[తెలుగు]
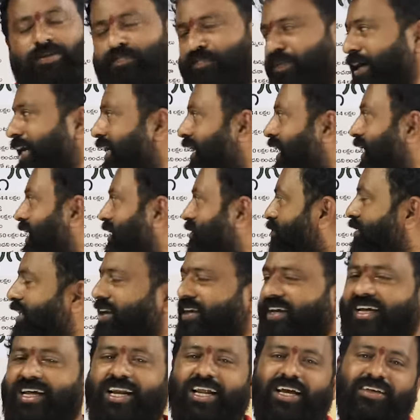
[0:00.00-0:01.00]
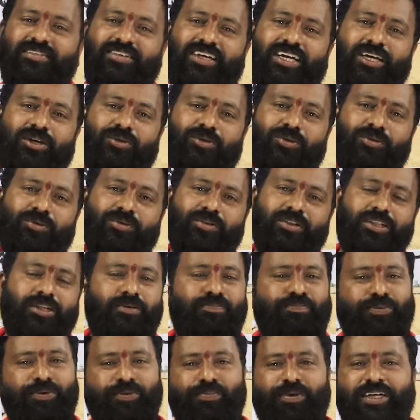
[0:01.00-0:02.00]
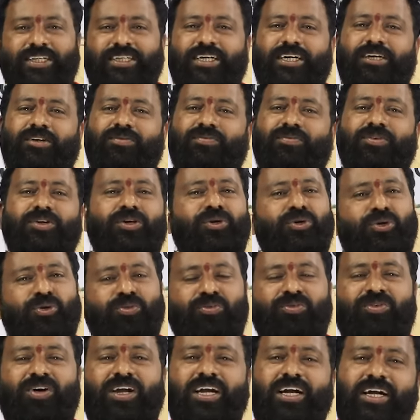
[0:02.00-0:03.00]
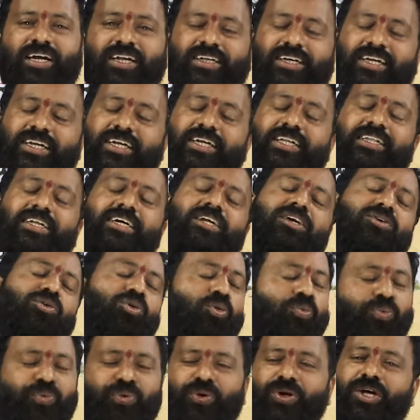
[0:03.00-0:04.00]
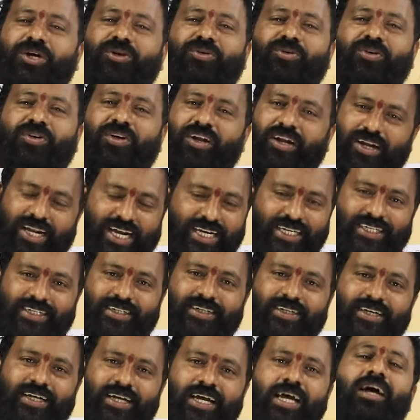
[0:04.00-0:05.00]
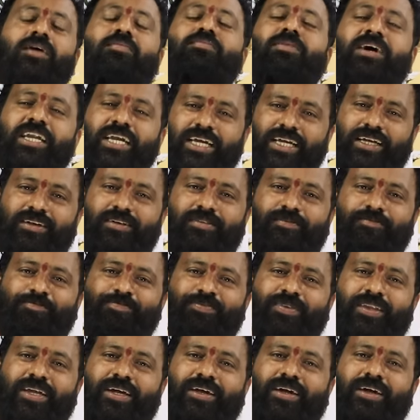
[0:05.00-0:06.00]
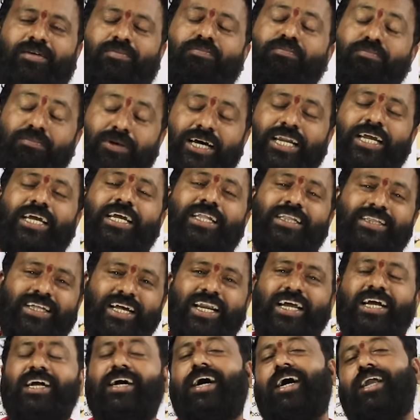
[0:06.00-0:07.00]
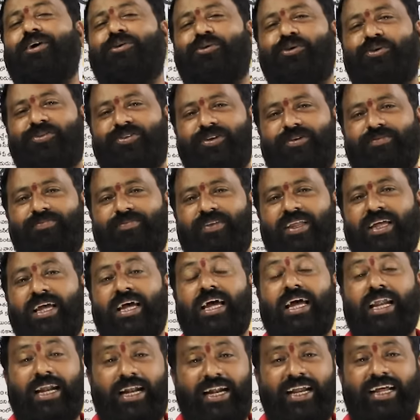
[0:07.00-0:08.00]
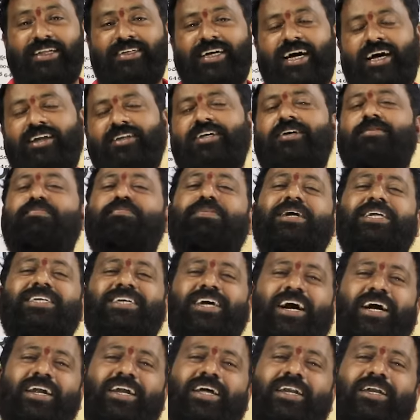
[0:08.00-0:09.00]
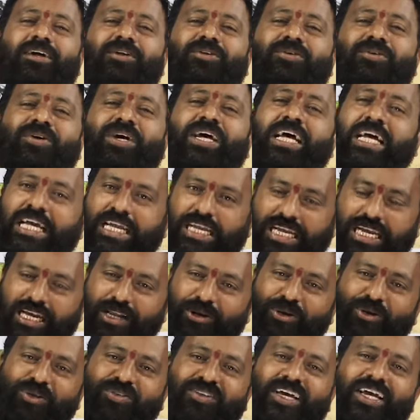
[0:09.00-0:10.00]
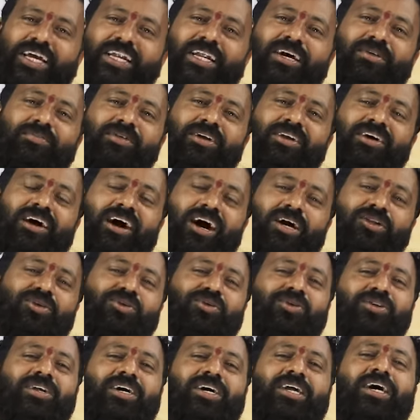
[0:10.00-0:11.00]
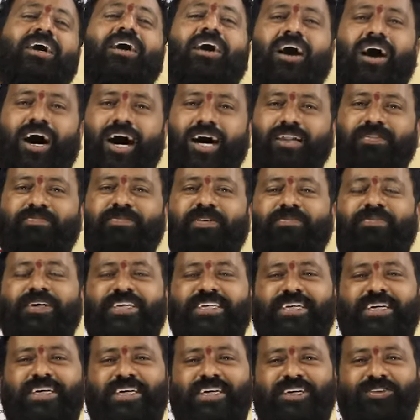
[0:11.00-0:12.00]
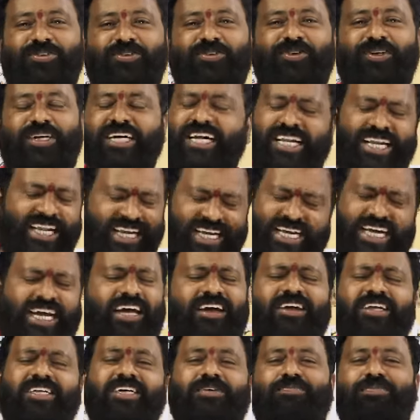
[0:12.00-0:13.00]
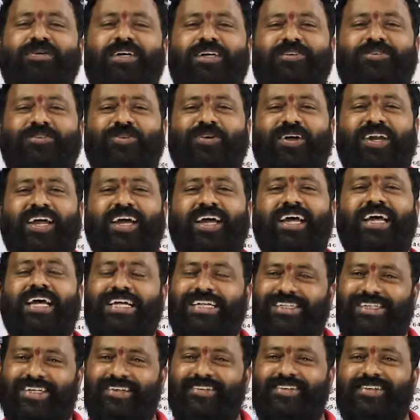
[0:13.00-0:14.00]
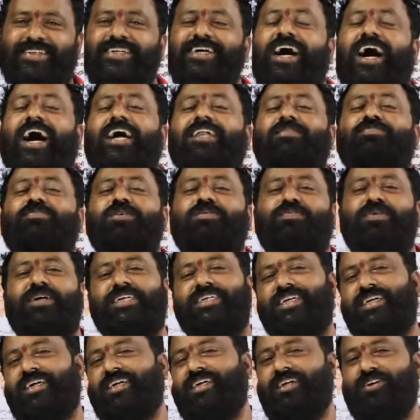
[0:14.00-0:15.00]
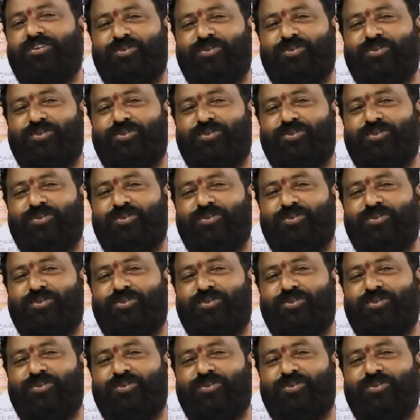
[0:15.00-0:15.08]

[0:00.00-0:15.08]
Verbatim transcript: ఇప్పటికైనా మీరు రియలైజ్ అయ్యారు తప్పుడు ప్రచారం యూట్యూబ్ వల్లనే జరిగిందని ఒప్పుకున్నారు రైట్ మరి మరి తెలంగాణ కోసం నిజాలు చెప్పే ఛానళ్లను ఏ రోజైనా మీరు ఆదుకున్నారా ఆత్మ పరిశీలన వేసుకోరు నేను ఇంకేం చెప్పదలుసుకోలే జస్ట్ ఆత్మ పరిశీలన